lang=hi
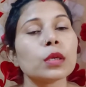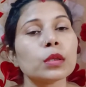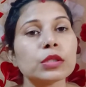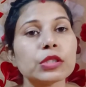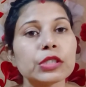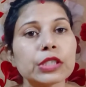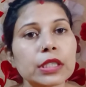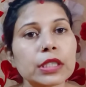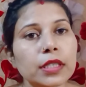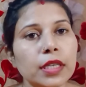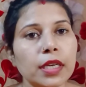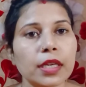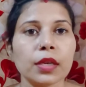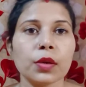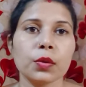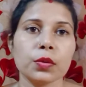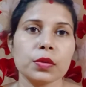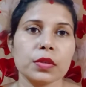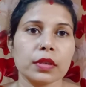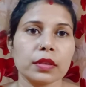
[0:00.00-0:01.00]
जी नहीं
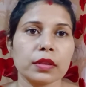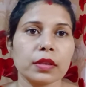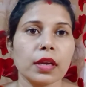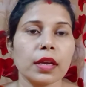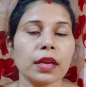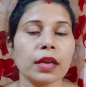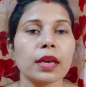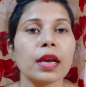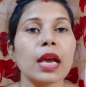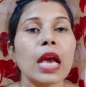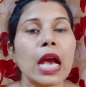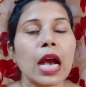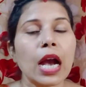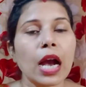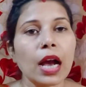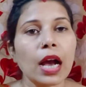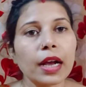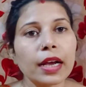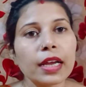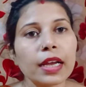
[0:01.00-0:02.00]
हो सकता है
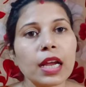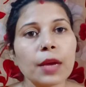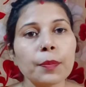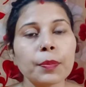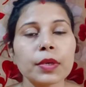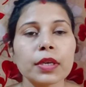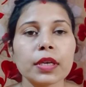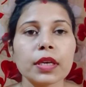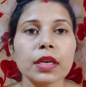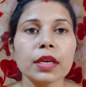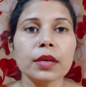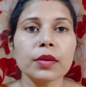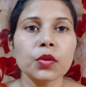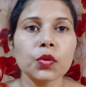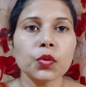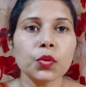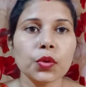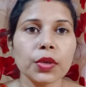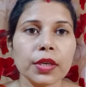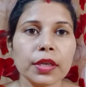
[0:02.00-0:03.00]
अगर आपके
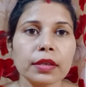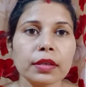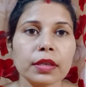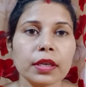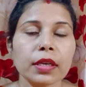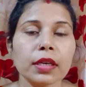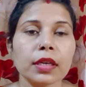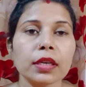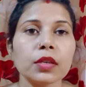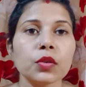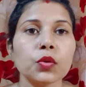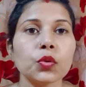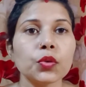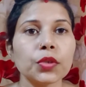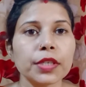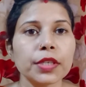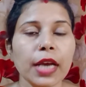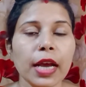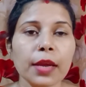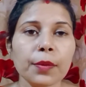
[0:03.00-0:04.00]
यूरिन के
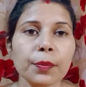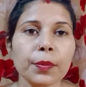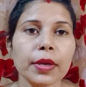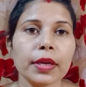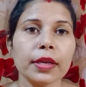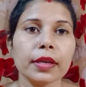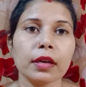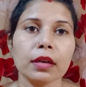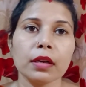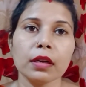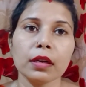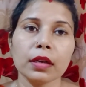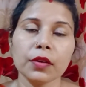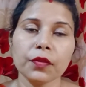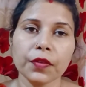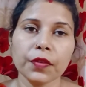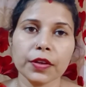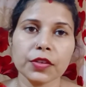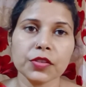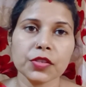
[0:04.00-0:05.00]
यूटीआई में अगर
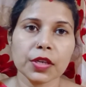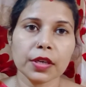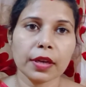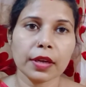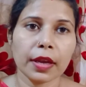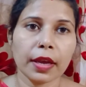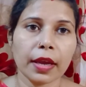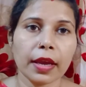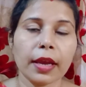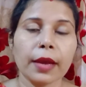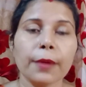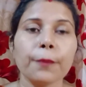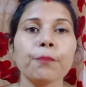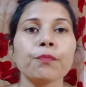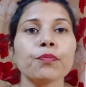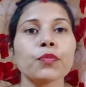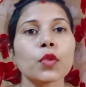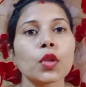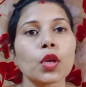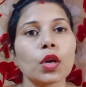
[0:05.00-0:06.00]
इन्फेक्शन है
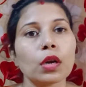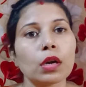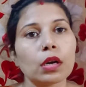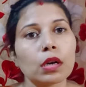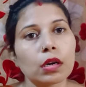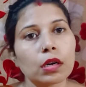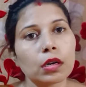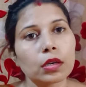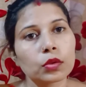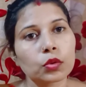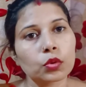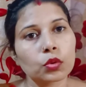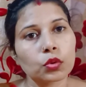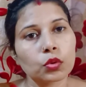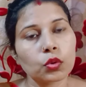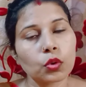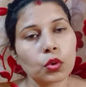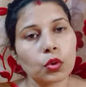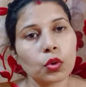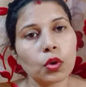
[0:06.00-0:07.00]

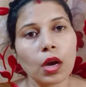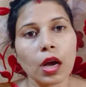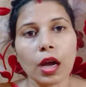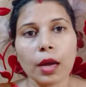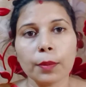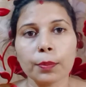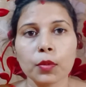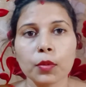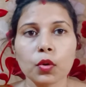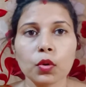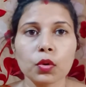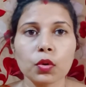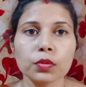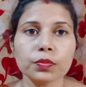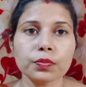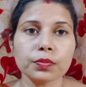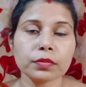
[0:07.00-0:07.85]
तो आपको